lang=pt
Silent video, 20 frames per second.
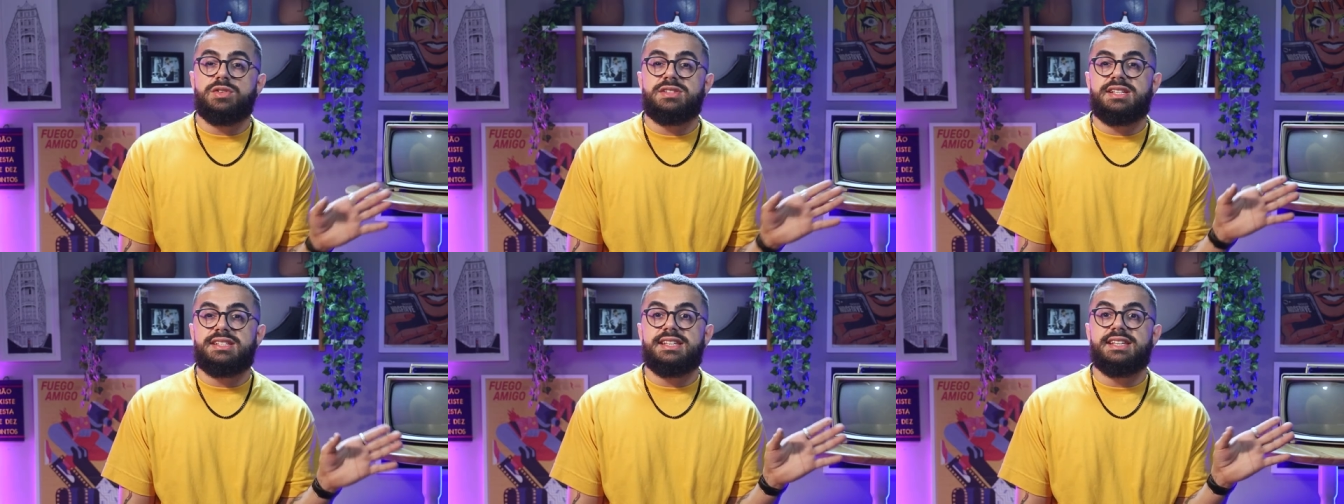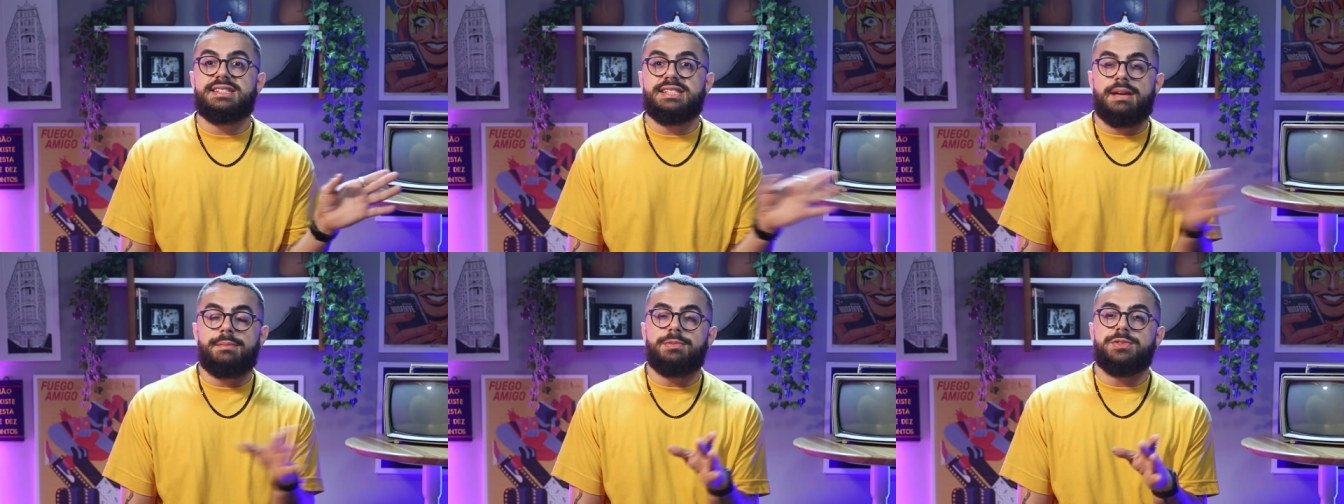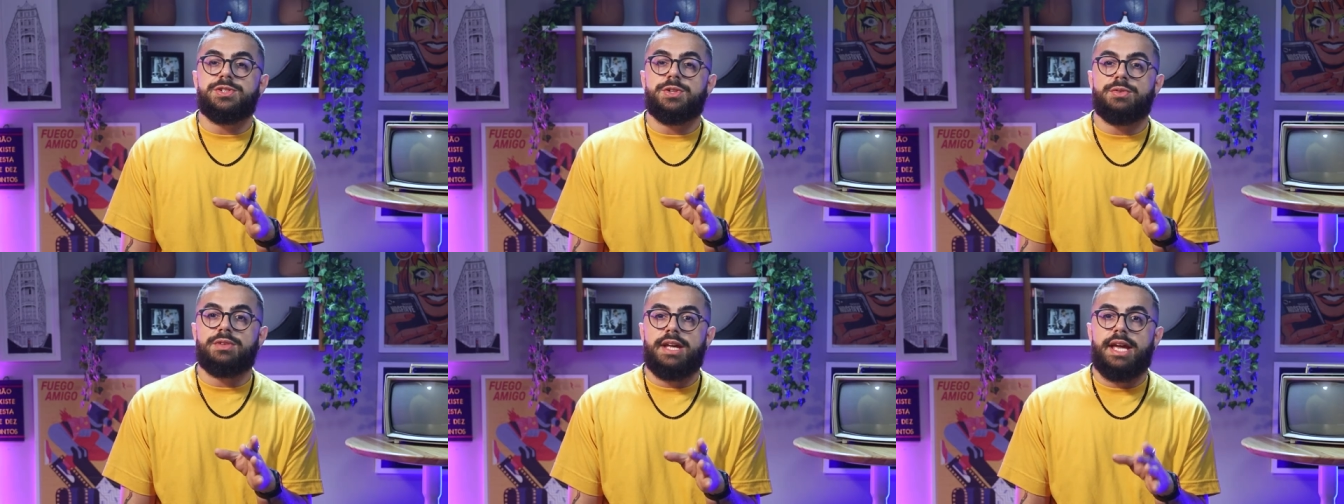Todos esses
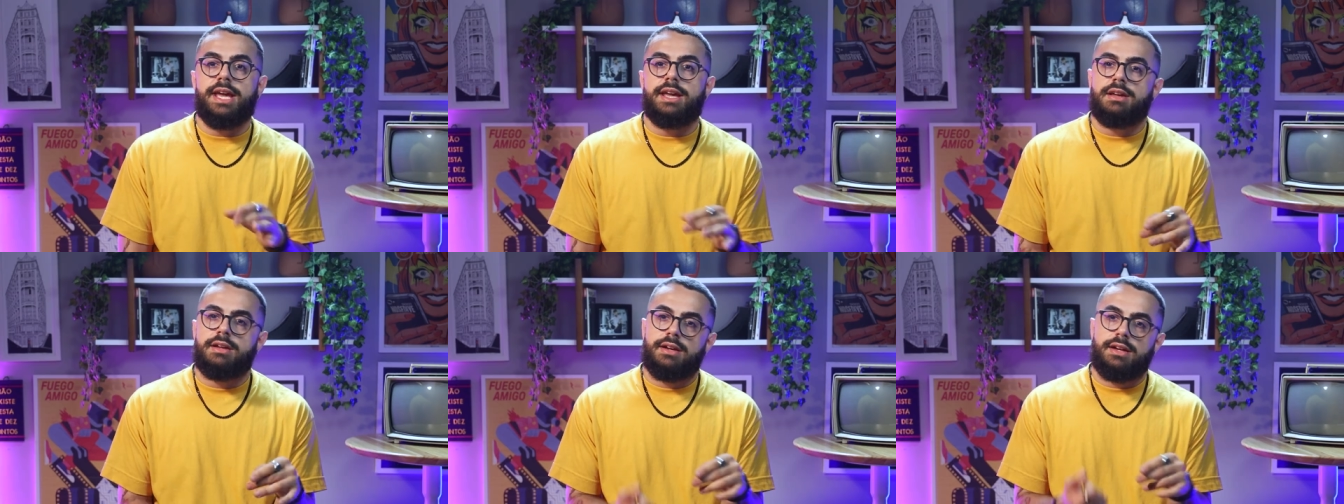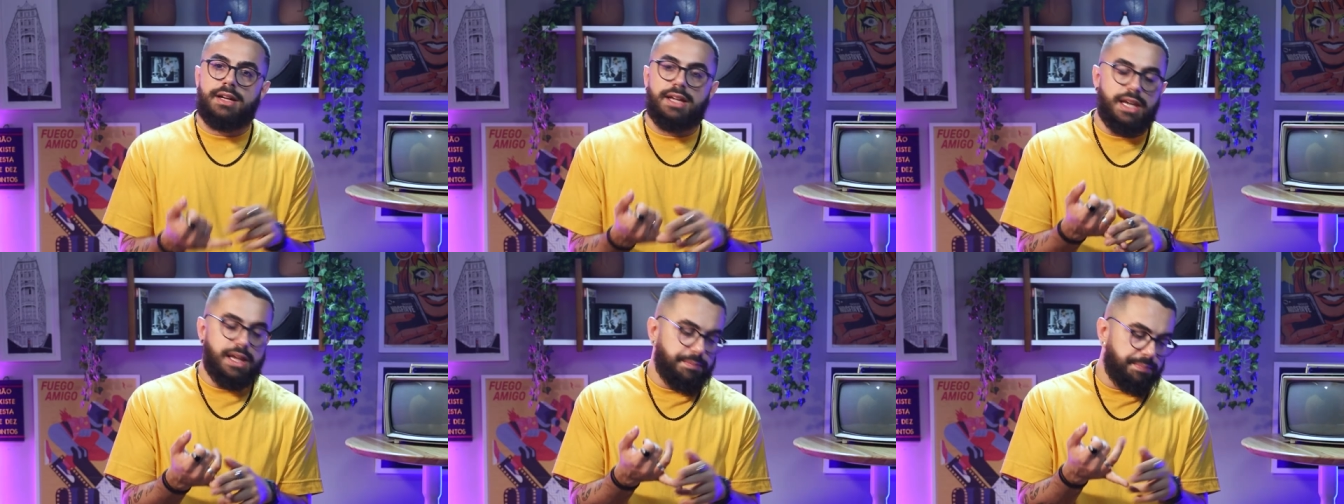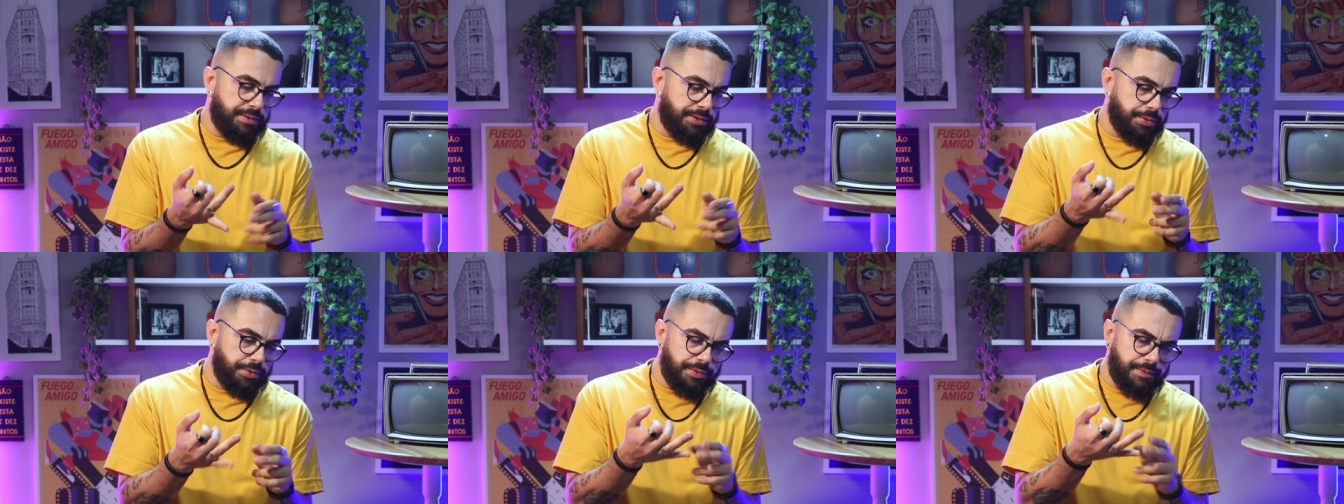exemplos que eu dei,
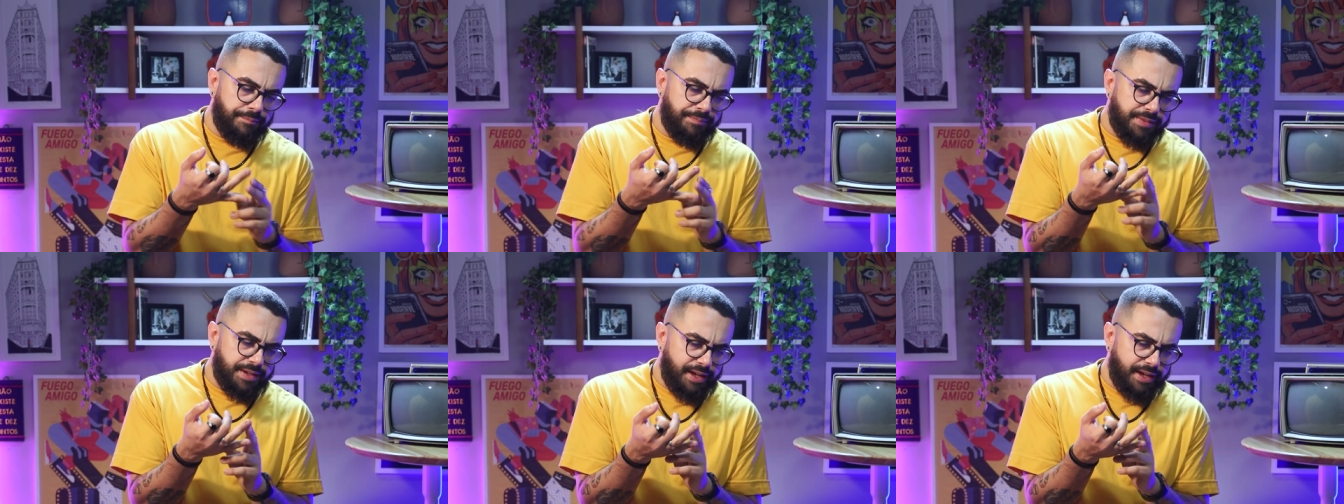cripto,